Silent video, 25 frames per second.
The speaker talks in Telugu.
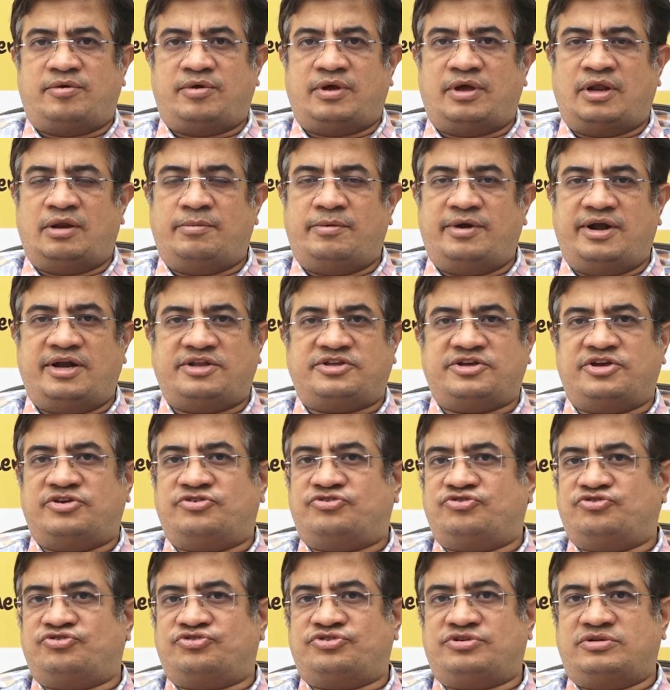ఎలిమినేట్
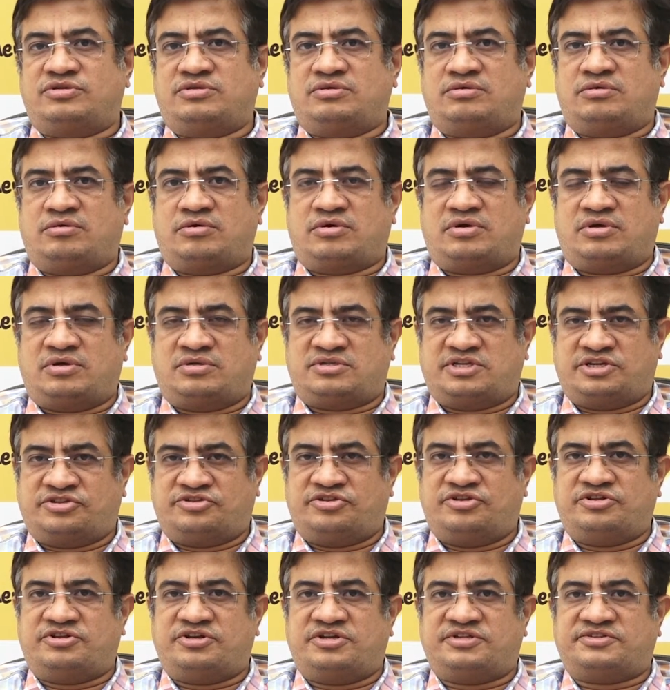చేయొచ్చు ఒక
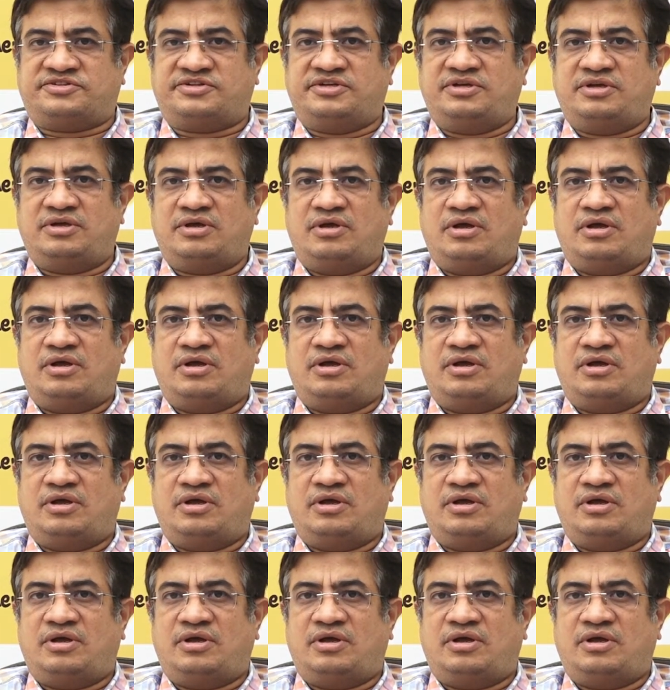సర్జరీ చేసి